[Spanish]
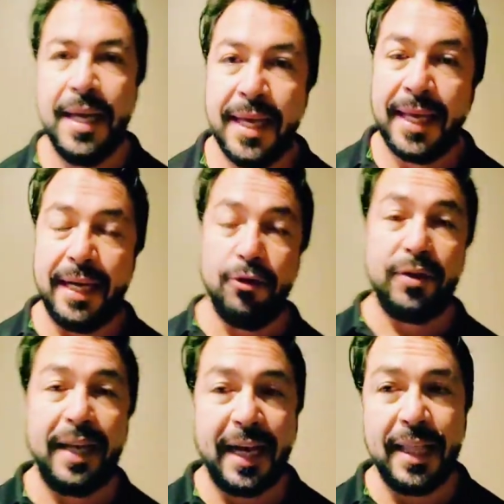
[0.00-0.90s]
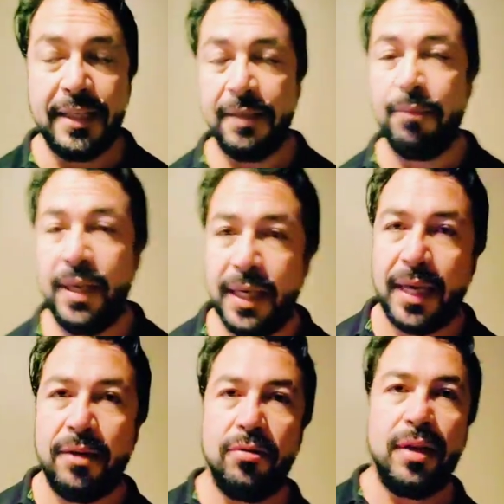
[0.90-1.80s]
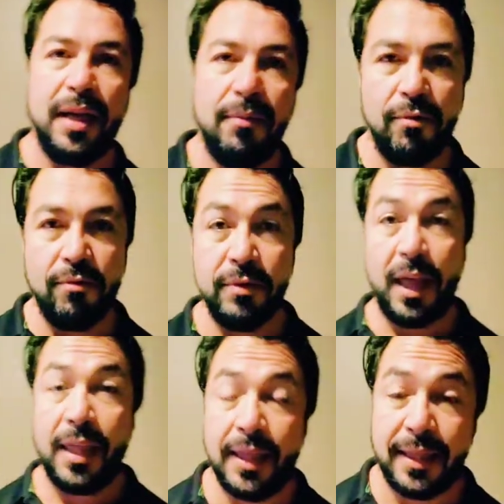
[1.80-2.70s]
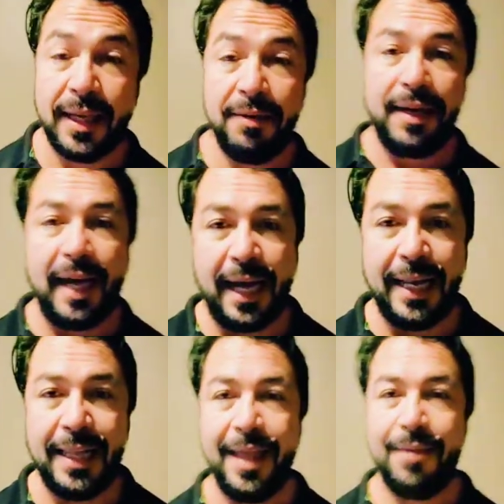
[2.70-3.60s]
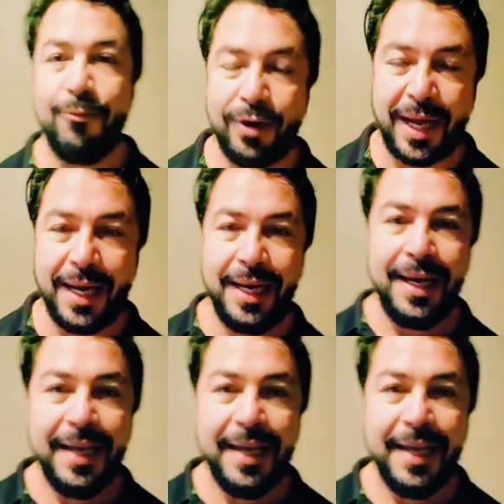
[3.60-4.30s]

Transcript: que no tenga disciplina, que no tenga voluntad, que tenga baja calidad moral,